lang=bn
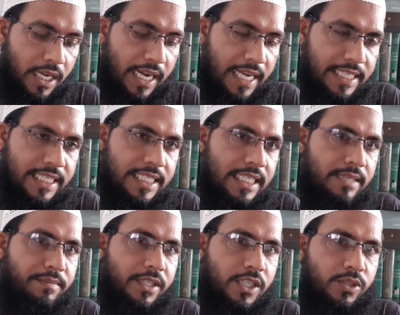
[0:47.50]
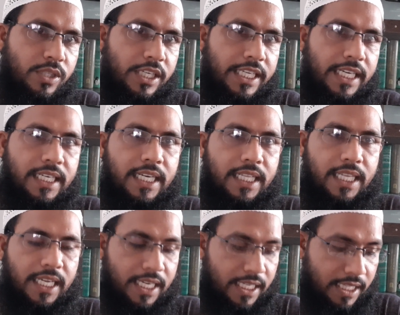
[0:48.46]
গাছগাছালির বিষয়ে যদি জ্ঞান না
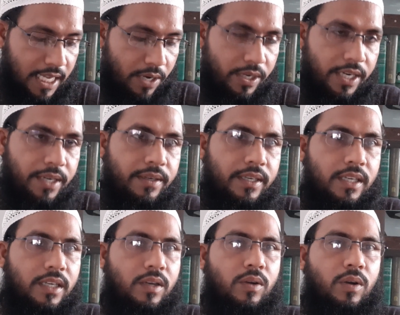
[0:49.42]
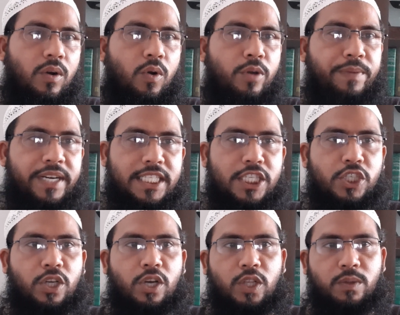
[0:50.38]
থাকে তাহলে ওই মেডিসিন
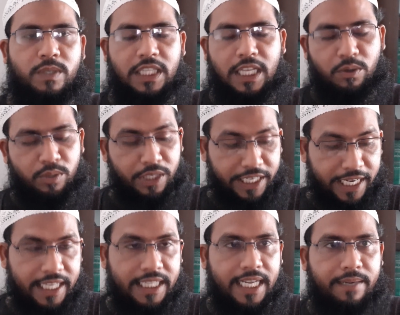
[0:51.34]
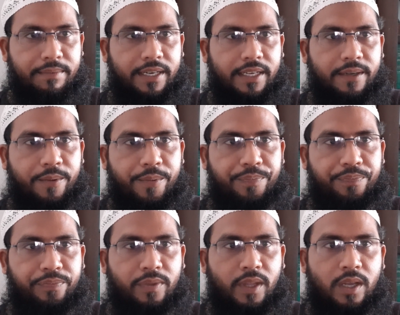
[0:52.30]
সংক্রান্ত বিষয়ে তার কোনো জ্ঞানই থাকবে না
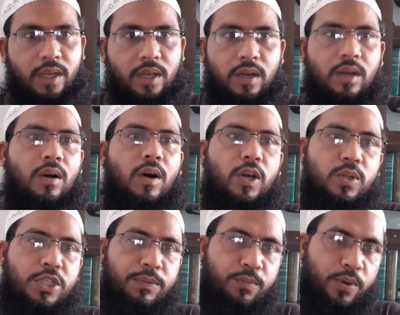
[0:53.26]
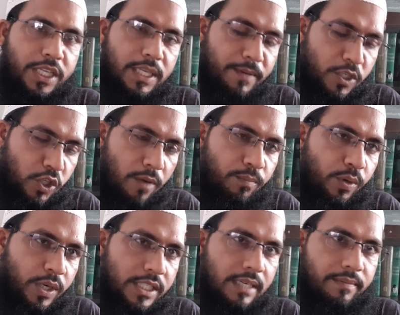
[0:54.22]
হয়তো সে পড়ে যাবে সব
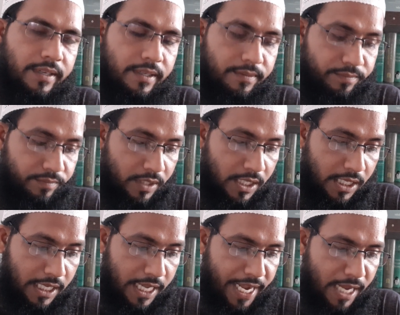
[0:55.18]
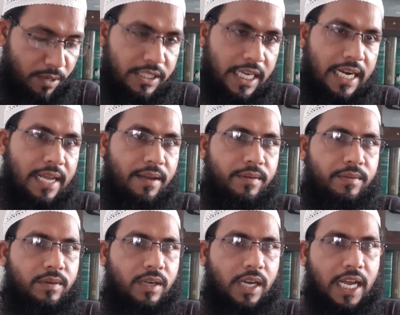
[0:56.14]
ভুলে যাবে এইখানেও যারা
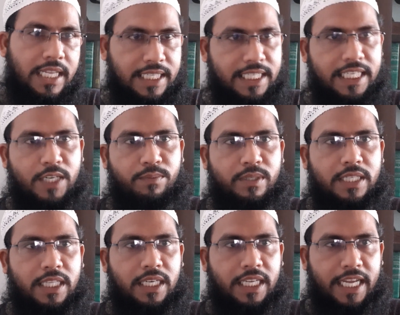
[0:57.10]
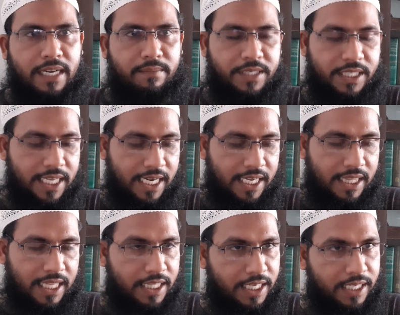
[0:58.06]
গাছগাছালির উপর যাদের জ্ঞান বেশি থাকে
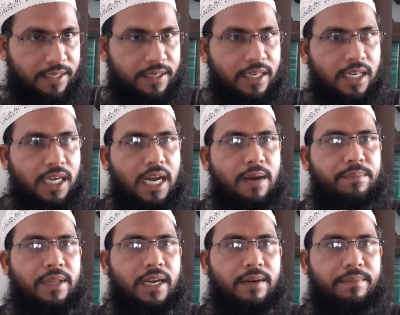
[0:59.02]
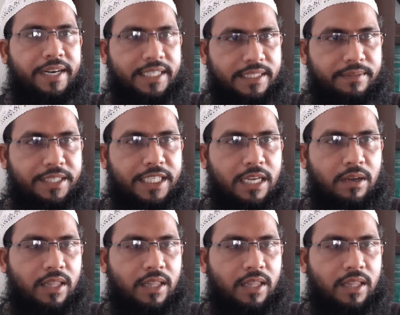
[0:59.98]
তাদের আপনার ম্যাথমেটিকে